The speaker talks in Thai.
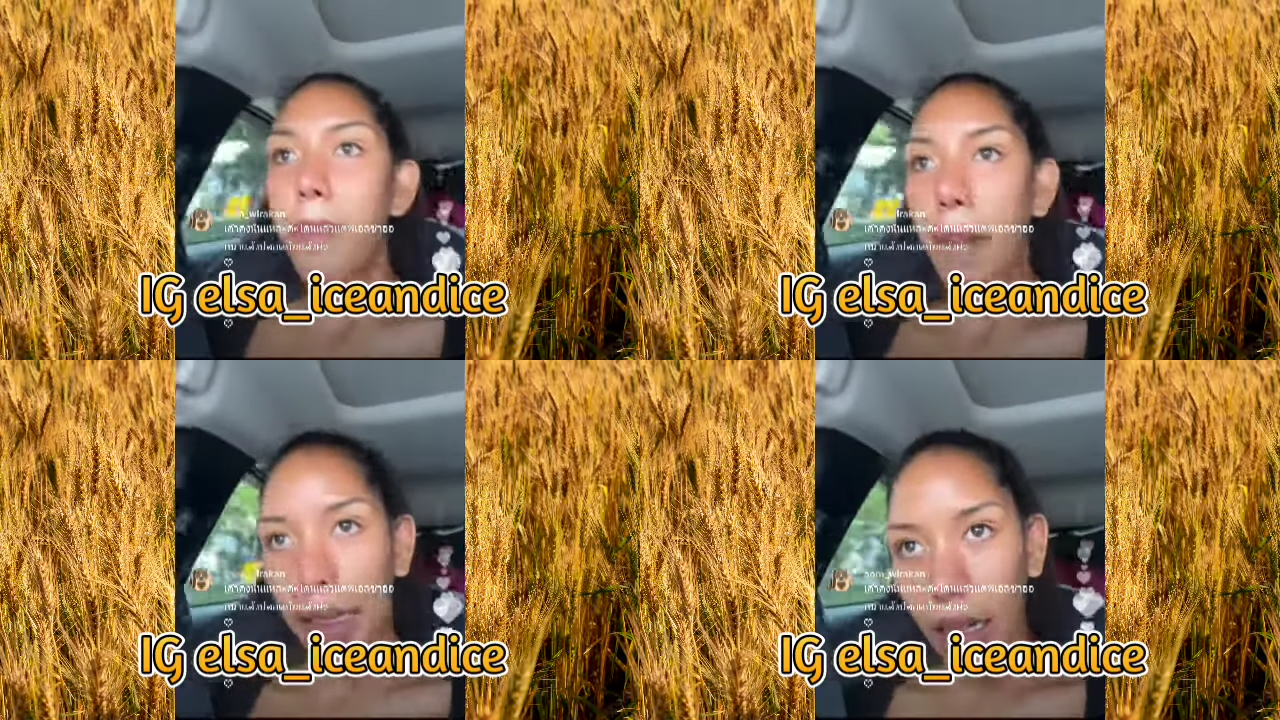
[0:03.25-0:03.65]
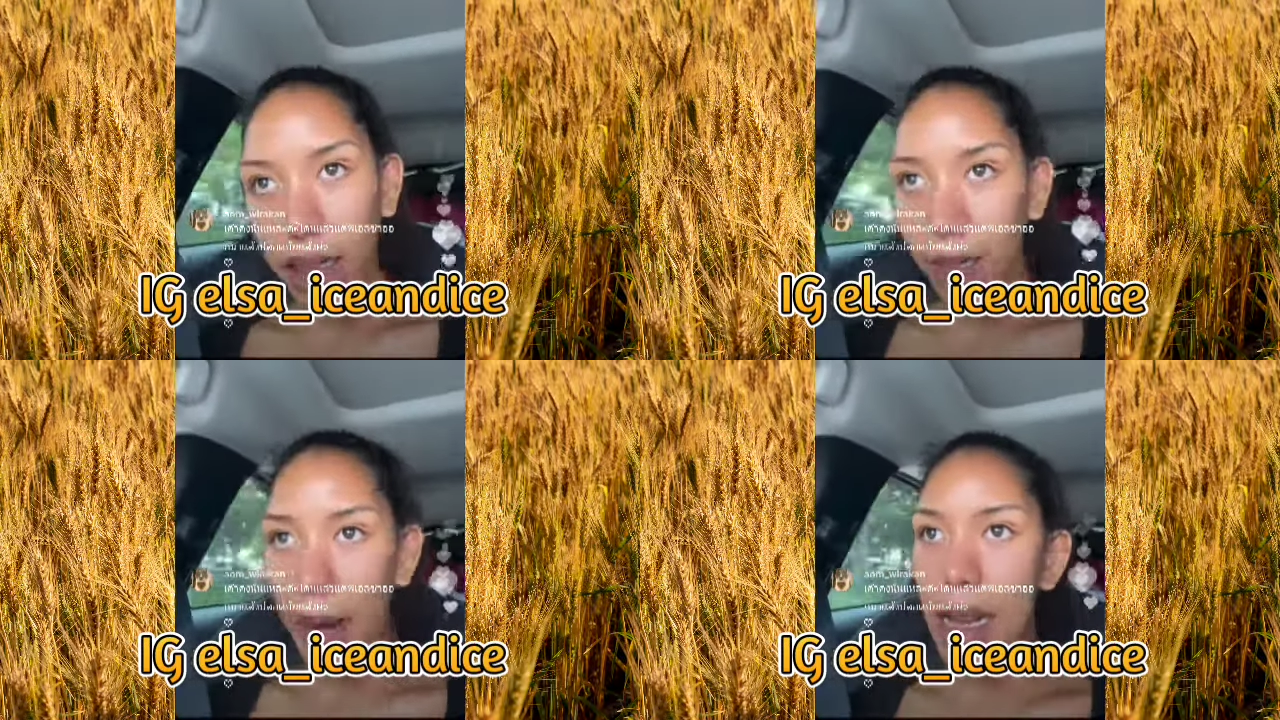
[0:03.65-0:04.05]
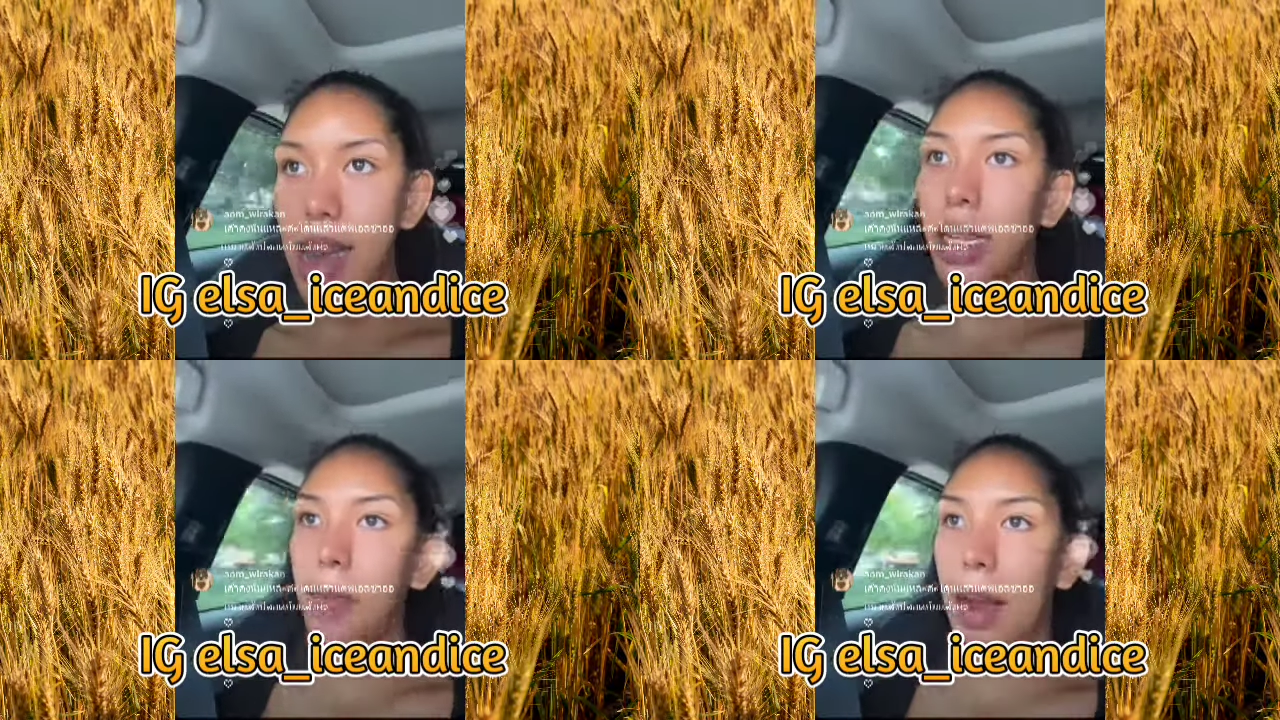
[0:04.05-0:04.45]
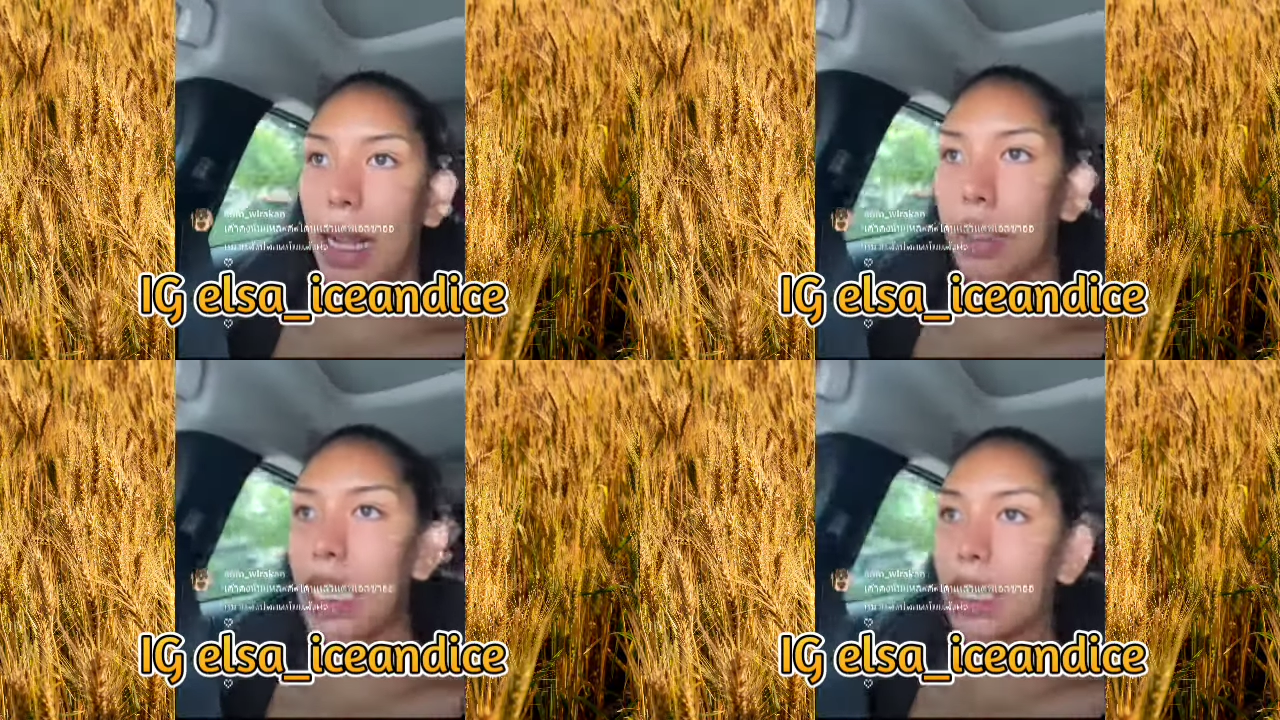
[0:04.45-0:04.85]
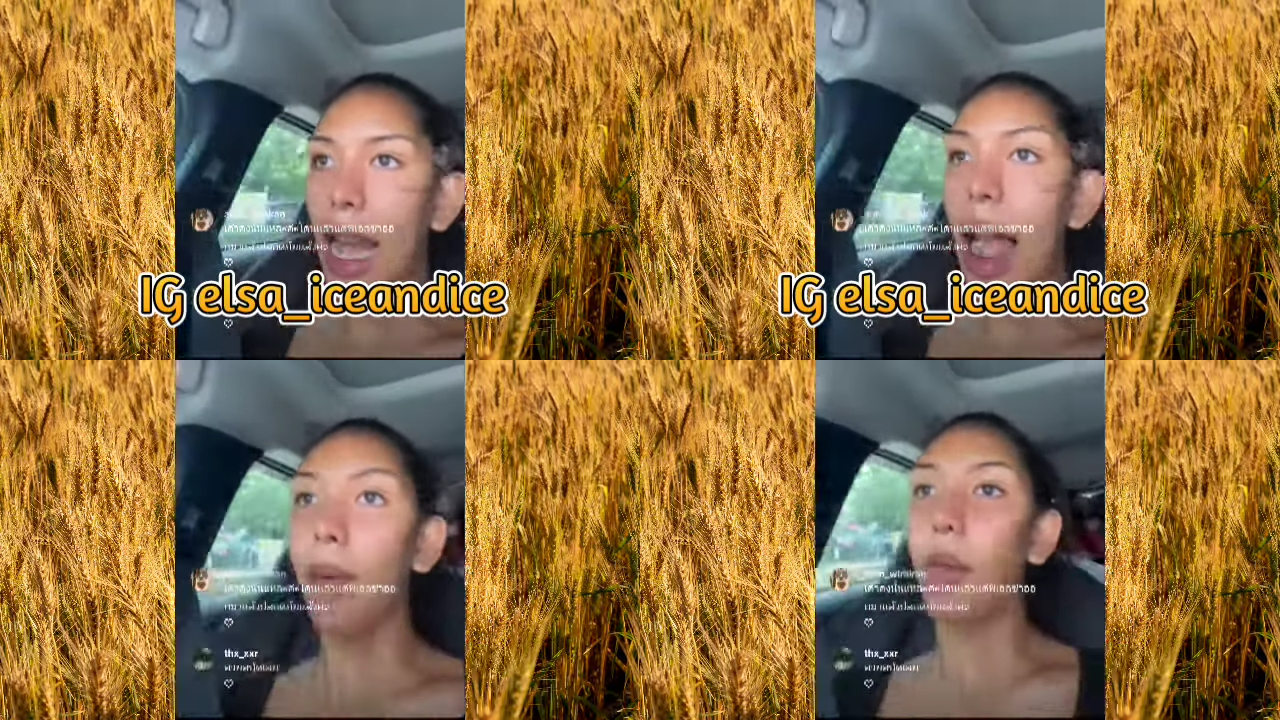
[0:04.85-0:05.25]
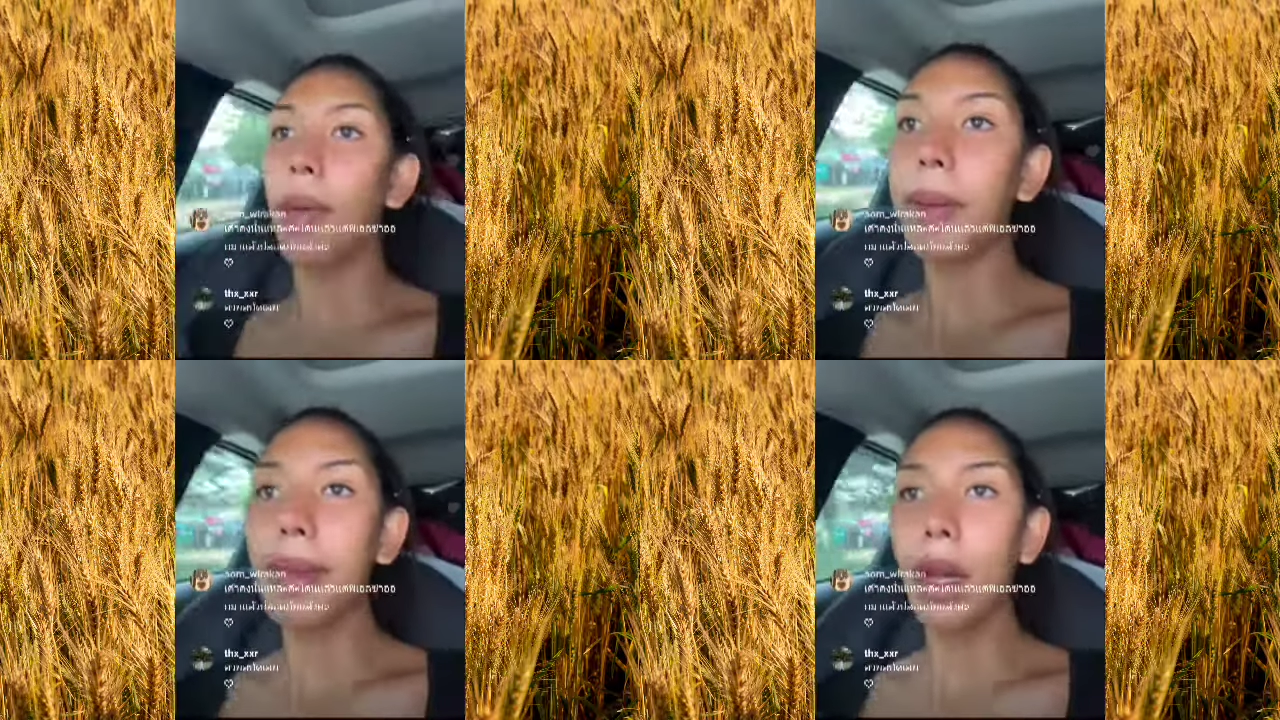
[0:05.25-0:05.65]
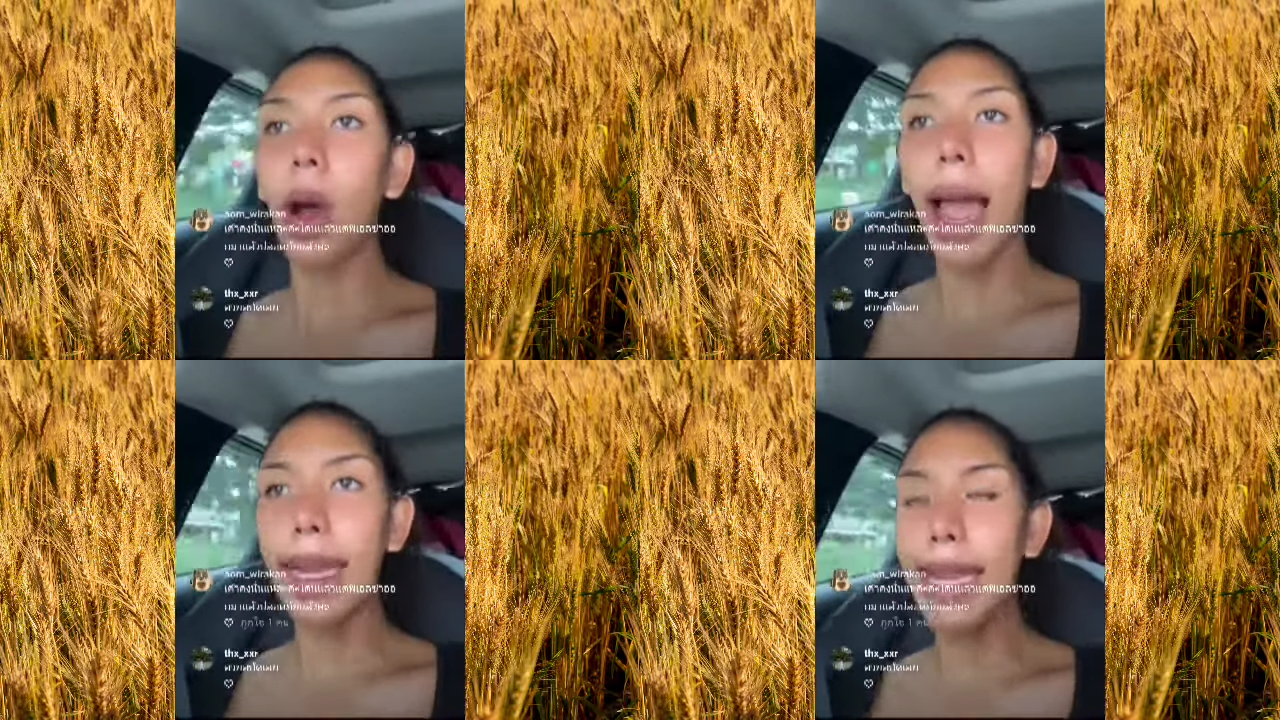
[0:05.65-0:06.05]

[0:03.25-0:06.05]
มันก็คือเป็นเรื่องที่ปกติแต่ถาม ว่ามันมีใคร